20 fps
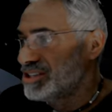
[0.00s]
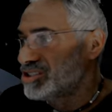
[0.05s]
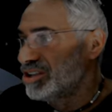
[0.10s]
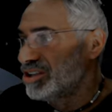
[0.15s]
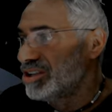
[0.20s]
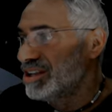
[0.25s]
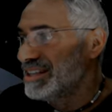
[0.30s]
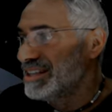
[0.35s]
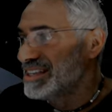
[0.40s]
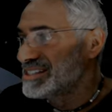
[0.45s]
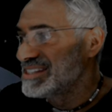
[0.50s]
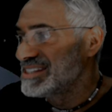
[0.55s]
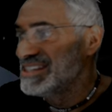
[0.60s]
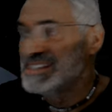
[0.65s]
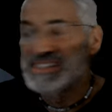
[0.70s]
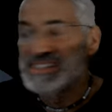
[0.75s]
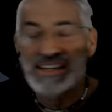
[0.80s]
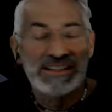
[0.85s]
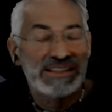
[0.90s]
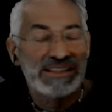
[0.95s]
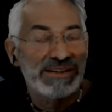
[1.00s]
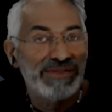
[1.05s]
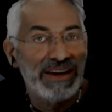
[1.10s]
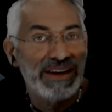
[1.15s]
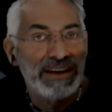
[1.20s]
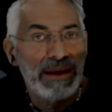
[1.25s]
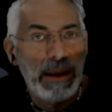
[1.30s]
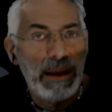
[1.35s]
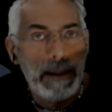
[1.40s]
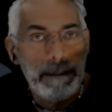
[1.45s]
Et cela laisse les
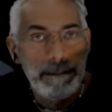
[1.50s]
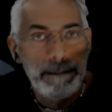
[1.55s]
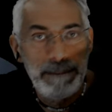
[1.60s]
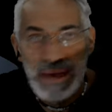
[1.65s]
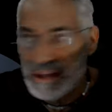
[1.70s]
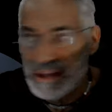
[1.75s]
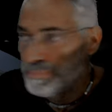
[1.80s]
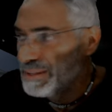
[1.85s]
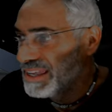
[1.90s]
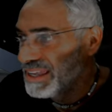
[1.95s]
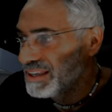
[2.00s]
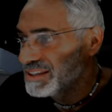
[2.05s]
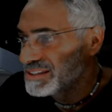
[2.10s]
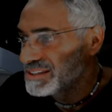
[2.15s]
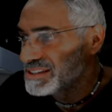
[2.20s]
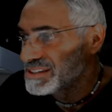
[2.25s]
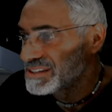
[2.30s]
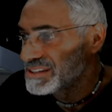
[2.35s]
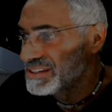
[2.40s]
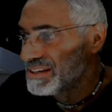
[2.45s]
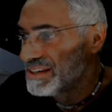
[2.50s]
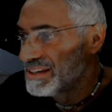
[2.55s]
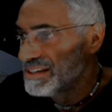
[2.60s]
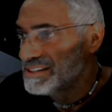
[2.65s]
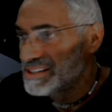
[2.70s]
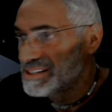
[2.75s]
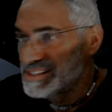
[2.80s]
scientifiques perplexes.